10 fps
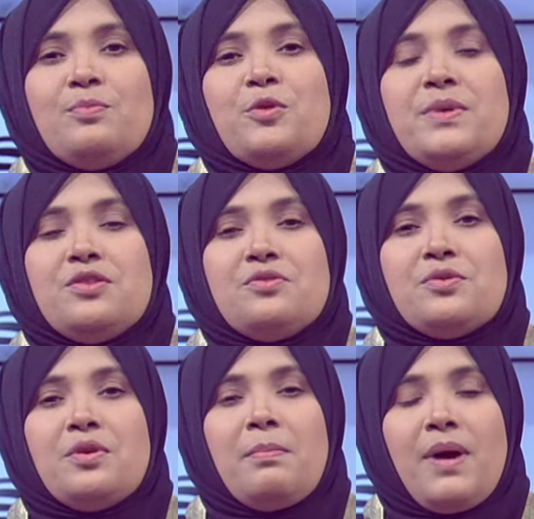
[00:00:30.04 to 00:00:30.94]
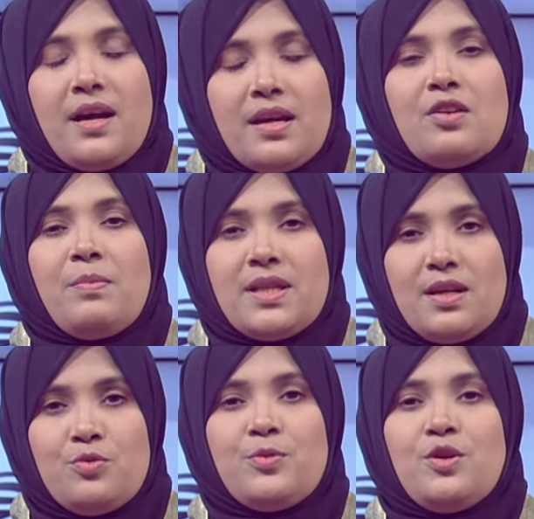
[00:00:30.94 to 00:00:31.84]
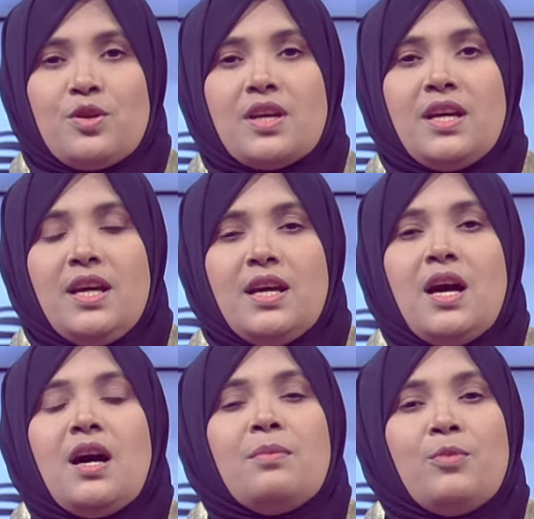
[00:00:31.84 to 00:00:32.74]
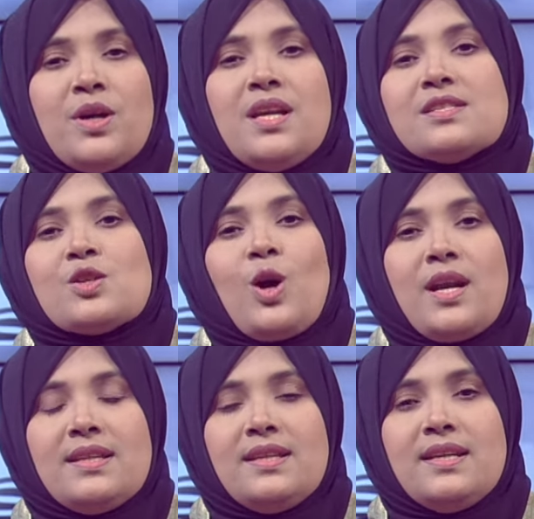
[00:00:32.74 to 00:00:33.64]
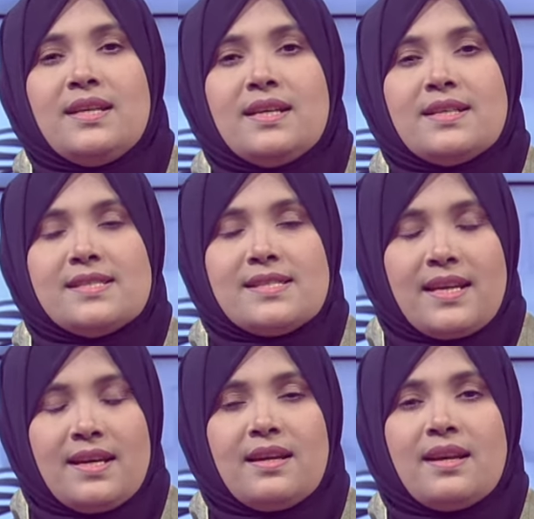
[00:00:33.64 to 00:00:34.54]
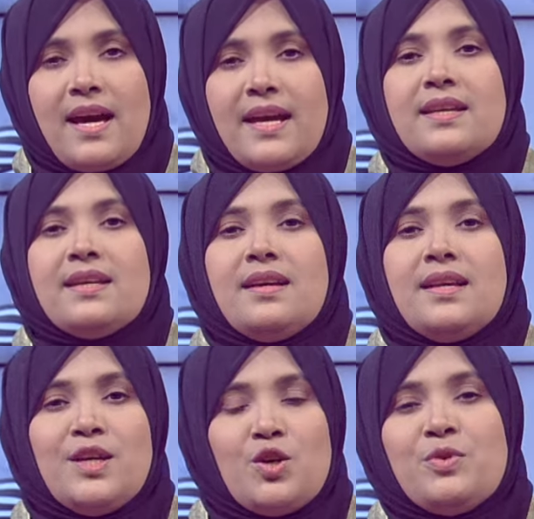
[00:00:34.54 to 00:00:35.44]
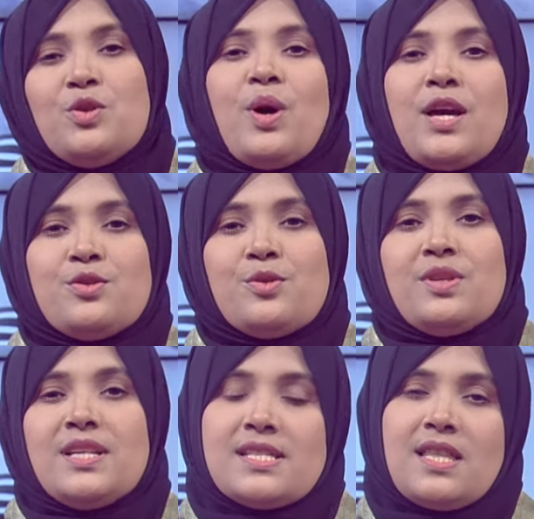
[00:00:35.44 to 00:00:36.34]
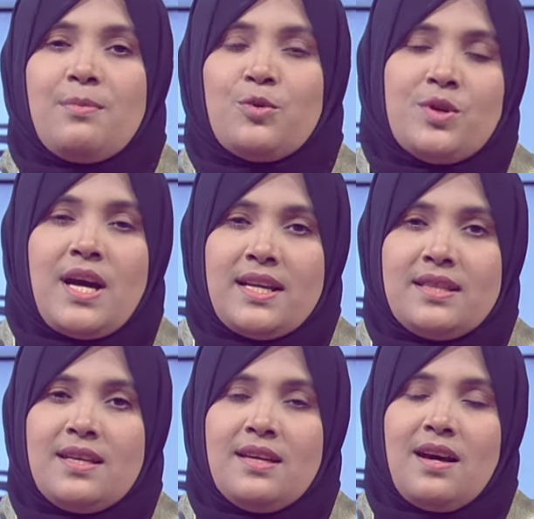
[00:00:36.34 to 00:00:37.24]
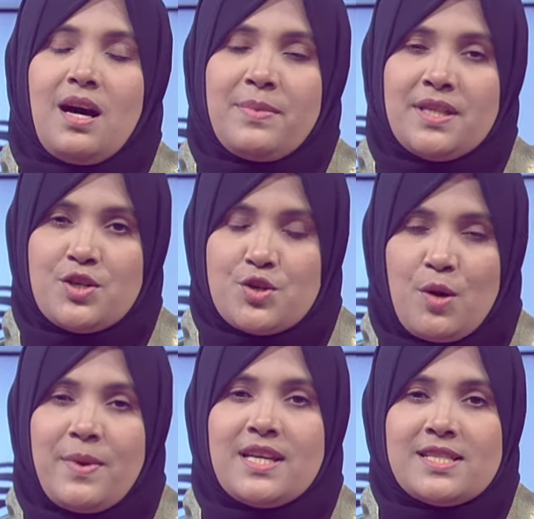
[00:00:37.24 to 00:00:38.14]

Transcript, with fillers: পবিত্র মাহে রমাদান উপলক্ষে মহিলা স্কলারদের নিয়ে চ্যানেল নাইনের নিয়মিত আয়োজন ইসলাম ও নারীতে আপনাদের সবাইকে